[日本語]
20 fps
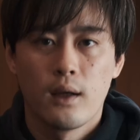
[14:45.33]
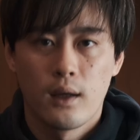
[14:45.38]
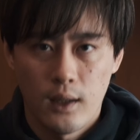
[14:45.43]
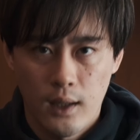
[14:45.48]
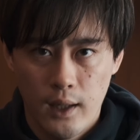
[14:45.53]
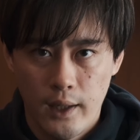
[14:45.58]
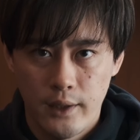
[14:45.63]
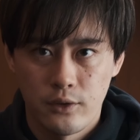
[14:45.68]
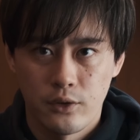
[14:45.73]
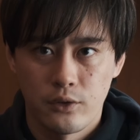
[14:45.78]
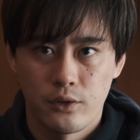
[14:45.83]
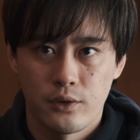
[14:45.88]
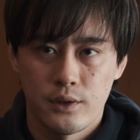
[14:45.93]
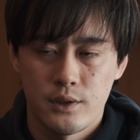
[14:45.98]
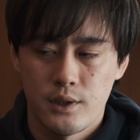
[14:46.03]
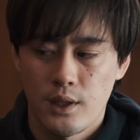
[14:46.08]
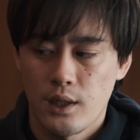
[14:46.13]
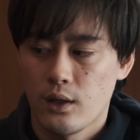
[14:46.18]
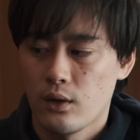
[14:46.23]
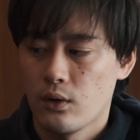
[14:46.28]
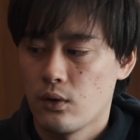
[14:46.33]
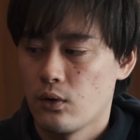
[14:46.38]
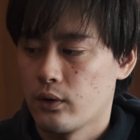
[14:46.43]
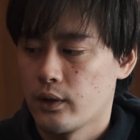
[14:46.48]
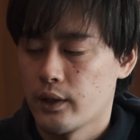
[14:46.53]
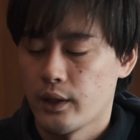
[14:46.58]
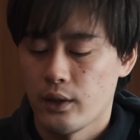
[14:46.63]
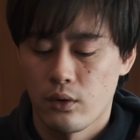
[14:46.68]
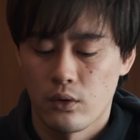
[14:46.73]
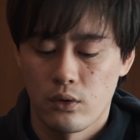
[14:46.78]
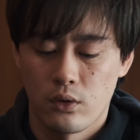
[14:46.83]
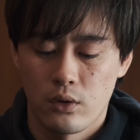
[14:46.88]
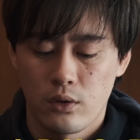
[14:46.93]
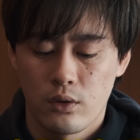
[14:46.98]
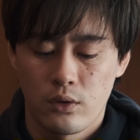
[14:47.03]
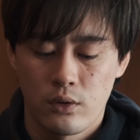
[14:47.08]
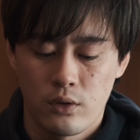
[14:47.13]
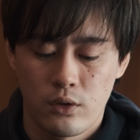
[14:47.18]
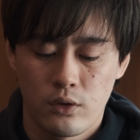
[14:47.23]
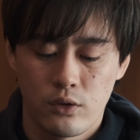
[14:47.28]
はい、ということですね、今回この
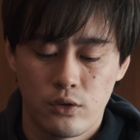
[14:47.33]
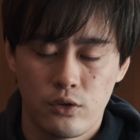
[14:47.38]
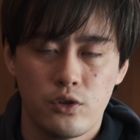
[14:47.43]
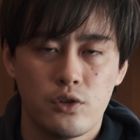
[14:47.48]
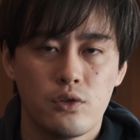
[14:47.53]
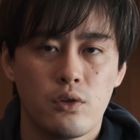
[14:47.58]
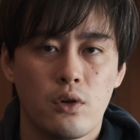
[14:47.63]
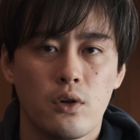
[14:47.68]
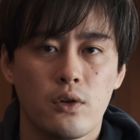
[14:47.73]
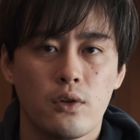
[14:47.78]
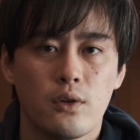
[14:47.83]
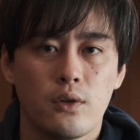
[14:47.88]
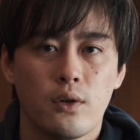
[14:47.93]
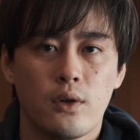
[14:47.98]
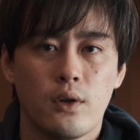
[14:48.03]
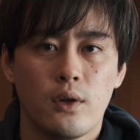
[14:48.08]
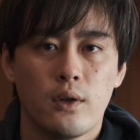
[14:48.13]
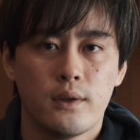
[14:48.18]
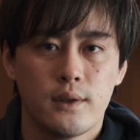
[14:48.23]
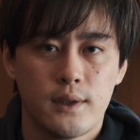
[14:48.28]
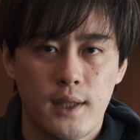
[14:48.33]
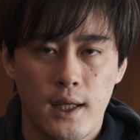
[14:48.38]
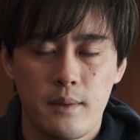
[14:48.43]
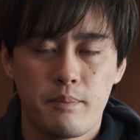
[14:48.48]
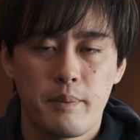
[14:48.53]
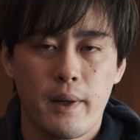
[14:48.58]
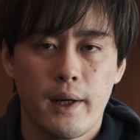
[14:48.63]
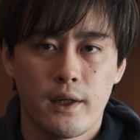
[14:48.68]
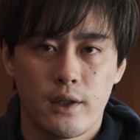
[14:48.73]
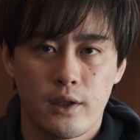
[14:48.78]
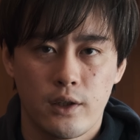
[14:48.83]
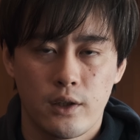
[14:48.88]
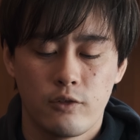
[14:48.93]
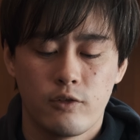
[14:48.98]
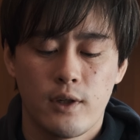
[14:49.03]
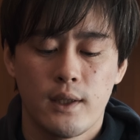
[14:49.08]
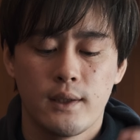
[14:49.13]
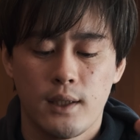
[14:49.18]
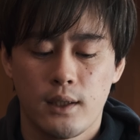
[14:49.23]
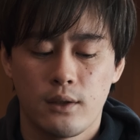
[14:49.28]
デュオデイパック、
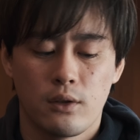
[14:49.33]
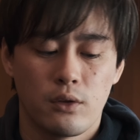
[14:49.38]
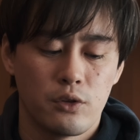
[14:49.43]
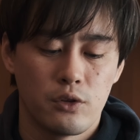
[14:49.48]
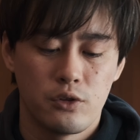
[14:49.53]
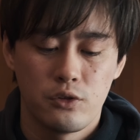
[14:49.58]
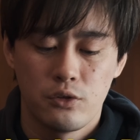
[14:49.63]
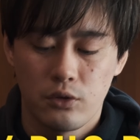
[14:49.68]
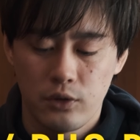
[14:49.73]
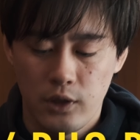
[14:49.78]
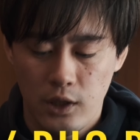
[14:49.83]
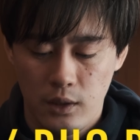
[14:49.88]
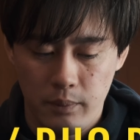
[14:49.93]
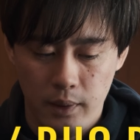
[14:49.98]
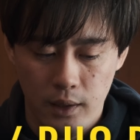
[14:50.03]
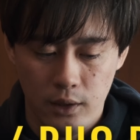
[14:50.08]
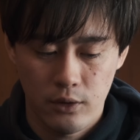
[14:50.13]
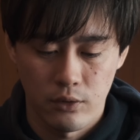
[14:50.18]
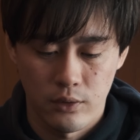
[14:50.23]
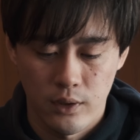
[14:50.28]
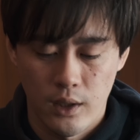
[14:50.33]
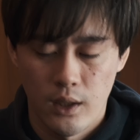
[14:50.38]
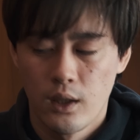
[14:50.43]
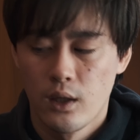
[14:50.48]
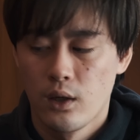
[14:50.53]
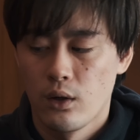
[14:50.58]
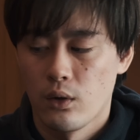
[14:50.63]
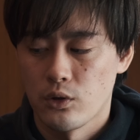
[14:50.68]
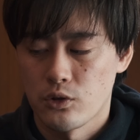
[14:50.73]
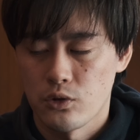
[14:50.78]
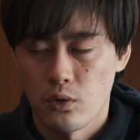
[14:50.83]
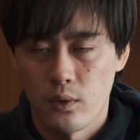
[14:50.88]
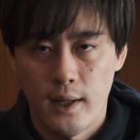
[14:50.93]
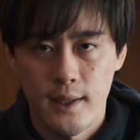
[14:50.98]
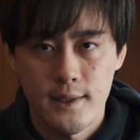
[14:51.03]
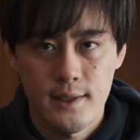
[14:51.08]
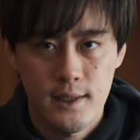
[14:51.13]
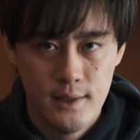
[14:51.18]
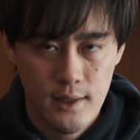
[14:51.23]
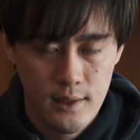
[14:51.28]
ワンダーとのデュオデイパックをねご紹
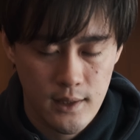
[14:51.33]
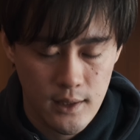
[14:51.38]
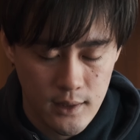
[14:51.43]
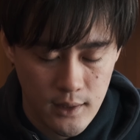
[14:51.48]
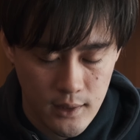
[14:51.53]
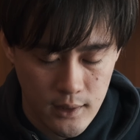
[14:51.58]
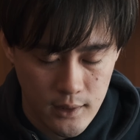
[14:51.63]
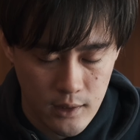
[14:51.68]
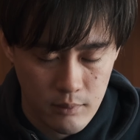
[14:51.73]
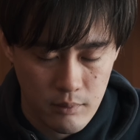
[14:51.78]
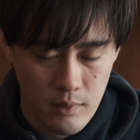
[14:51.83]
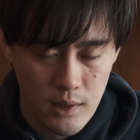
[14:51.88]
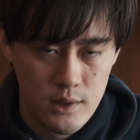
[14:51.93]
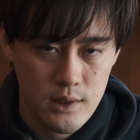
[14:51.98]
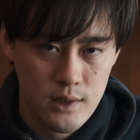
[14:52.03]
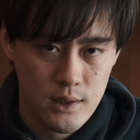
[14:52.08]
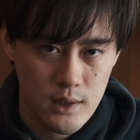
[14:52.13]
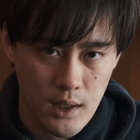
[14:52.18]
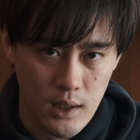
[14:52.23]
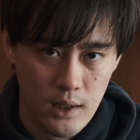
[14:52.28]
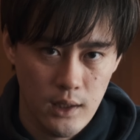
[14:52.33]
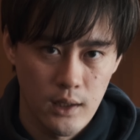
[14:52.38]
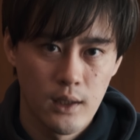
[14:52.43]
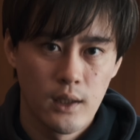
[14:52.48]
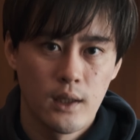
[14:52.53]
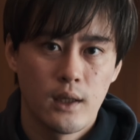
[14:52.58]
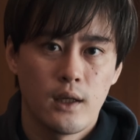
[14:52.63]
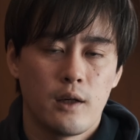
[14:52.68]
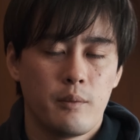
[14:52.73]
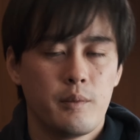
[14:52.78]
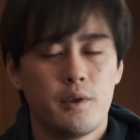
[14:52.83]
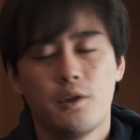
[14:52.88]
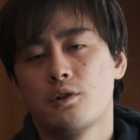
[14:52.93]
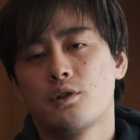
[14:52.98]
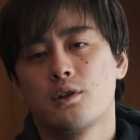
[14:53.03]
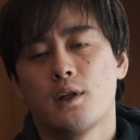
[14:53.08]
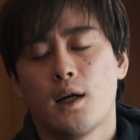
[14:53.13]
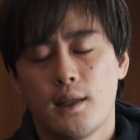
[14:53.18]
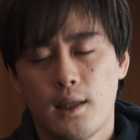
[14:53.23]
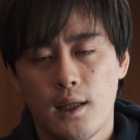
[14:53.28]
介させていただきました。魅
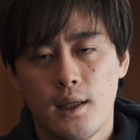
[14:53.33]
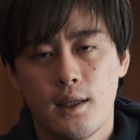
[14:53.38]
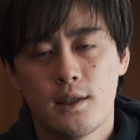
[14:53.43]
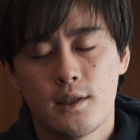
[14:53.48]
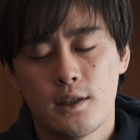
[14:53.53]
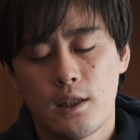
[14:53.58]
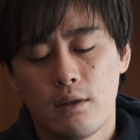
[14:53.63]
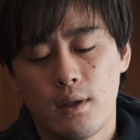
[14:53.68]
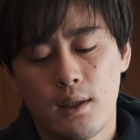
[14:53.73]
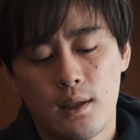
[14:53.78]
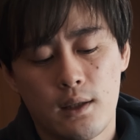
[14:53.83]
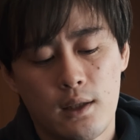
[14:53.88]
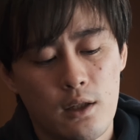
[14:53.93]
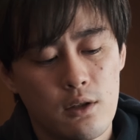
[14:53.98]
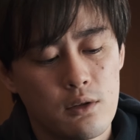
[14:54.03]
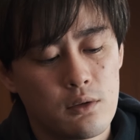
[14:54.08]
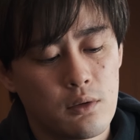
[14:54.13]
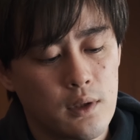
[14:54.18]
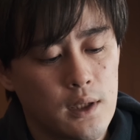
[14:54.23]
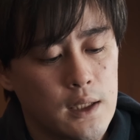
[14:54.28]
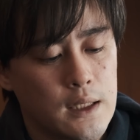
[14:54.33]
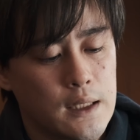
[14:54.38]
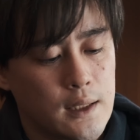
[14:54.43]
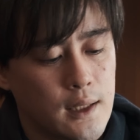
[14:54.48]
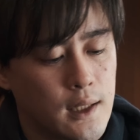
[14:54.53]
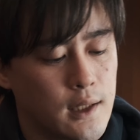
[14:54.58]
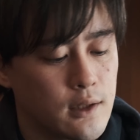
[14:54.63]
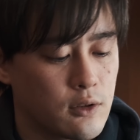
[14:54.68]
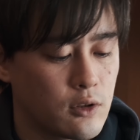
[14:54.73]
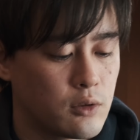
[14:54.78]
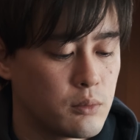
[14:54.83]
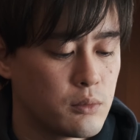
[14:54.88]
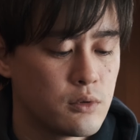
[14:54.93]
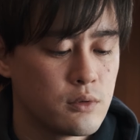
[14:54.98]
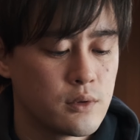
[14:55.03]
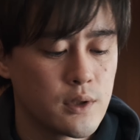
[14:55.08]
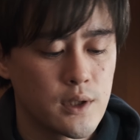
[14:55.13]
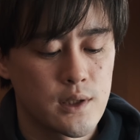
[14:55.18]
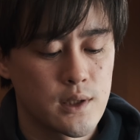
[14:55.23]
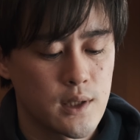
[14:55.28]
力がね伝わってるといいなと思う
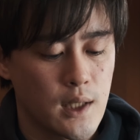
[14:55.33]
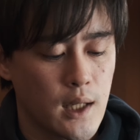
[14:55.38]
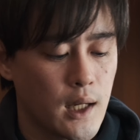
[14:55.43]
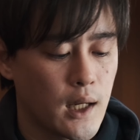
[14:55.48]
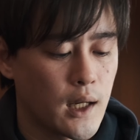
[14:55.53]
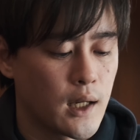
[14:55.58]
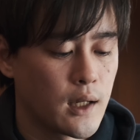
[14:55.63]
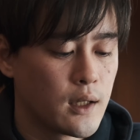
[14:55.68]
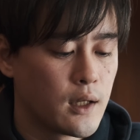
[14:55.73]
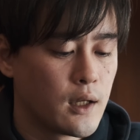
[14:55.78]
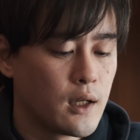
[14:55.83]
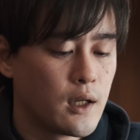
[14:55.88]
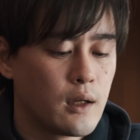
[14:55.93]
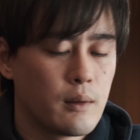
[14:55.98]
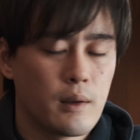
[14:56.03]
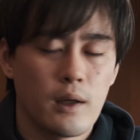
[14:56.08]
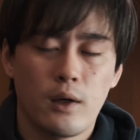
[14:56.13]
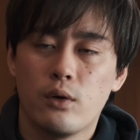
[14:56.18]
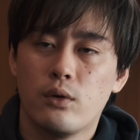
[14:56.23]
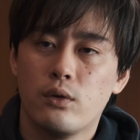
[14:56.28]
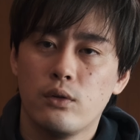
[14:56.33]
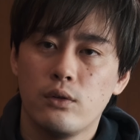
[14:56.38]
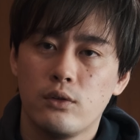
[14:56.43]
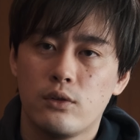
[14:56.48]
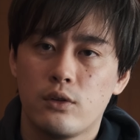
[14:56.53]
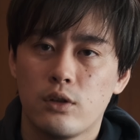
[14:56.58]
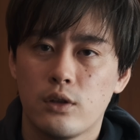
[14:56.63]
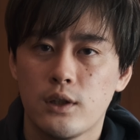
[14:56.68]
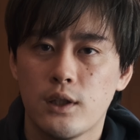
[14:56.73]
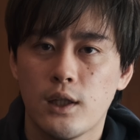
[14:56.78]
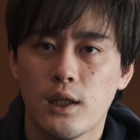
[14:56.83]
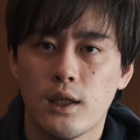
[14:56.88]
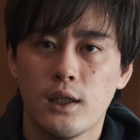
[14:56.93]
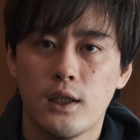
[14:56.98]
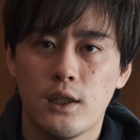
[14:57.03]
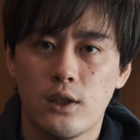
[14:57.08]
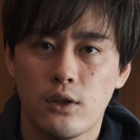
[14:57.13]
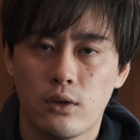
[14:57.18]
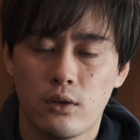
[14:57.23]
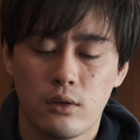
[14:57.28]
んですが、本当にね
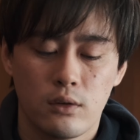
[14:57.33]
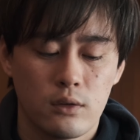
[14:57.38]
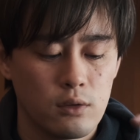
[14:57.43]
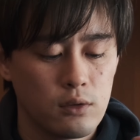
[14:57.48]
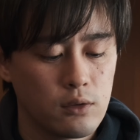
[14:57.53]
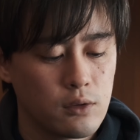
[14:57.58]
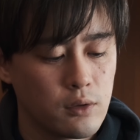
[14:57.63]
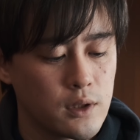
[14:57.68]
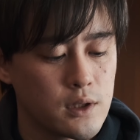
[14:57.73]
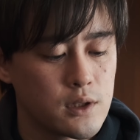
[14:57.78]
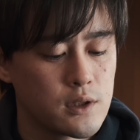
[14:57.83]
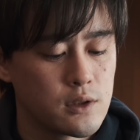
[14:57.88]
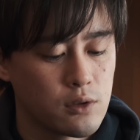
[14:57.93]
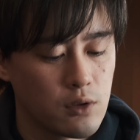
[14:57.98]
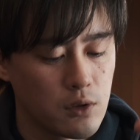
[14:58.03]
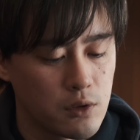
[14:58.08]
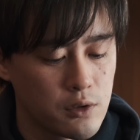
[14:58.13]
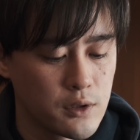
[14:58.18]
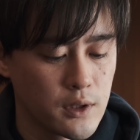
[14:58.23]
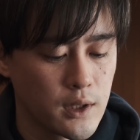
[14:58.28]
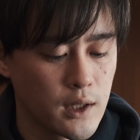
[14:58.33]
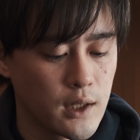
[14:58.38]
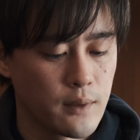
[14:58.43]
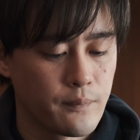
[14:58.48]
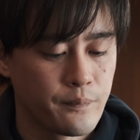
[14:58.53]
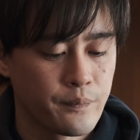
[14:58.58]
いいの、本当にすごくいい。